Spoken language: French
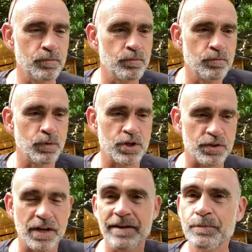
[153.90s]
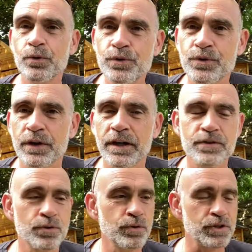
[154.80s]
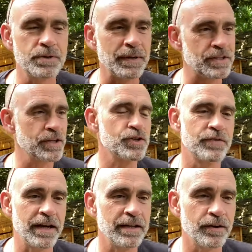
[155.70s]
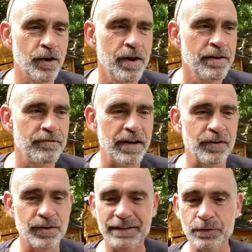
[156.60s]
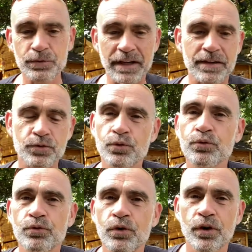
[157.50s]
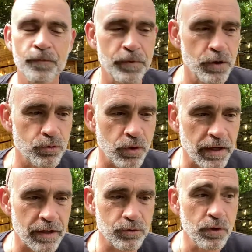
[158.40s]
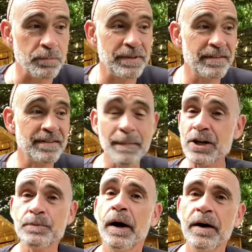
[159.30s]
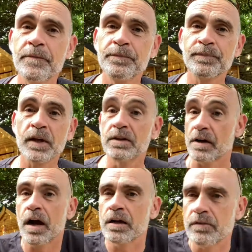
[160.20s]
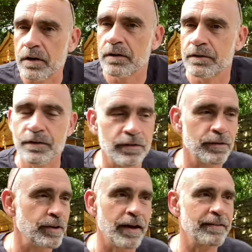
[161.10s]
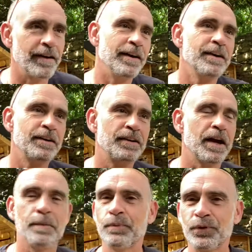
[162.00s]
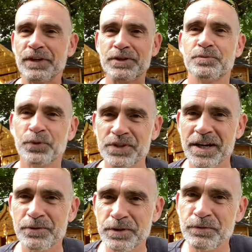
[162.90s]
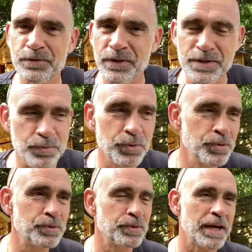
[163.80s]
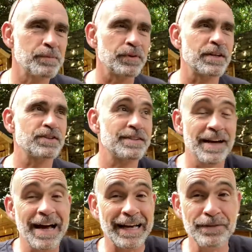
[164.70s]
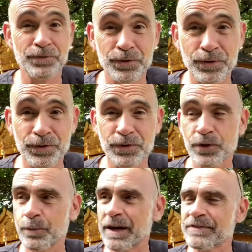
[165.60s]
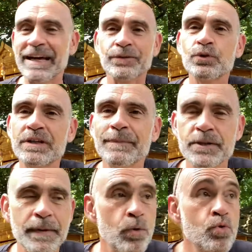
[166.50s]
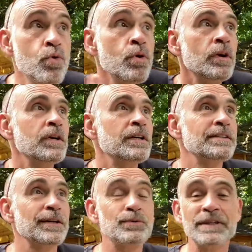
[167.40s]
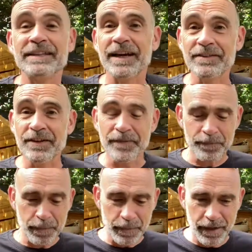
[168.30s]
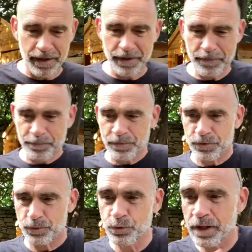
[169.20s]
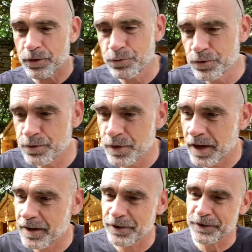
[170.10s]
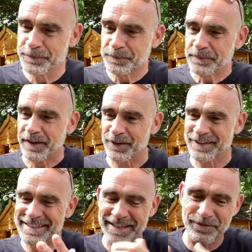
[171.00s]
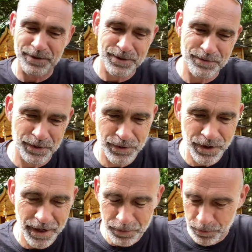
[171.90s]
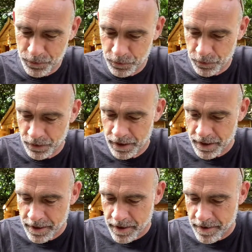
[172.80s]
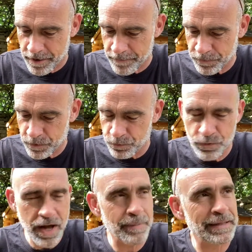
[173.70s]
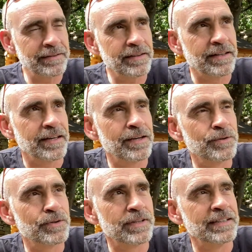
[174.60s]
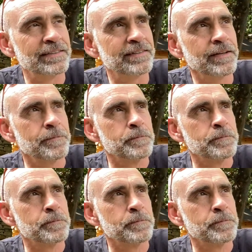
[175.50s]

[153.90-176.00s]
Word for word: moi je travaille beaucoup sur les réseaux et je dis bah, tiens, je vais aller euh, faire telle ou telle action sur sur les réseaux et puis ça marche pas ça arrive, il hein, euh, y, a, y, a, un plantage mondial au niveau de Facebook, ou il y a un plantage, ça arrive de temps en temps, bref, il y a un truc qui marche pas, ou ça nous est arrivé, euh, tout d'un coup tu as... Euh, alors ça, il faut, que, faut que je te raconte le truc. Euh, une fois un matin, il y a quelques années de ça,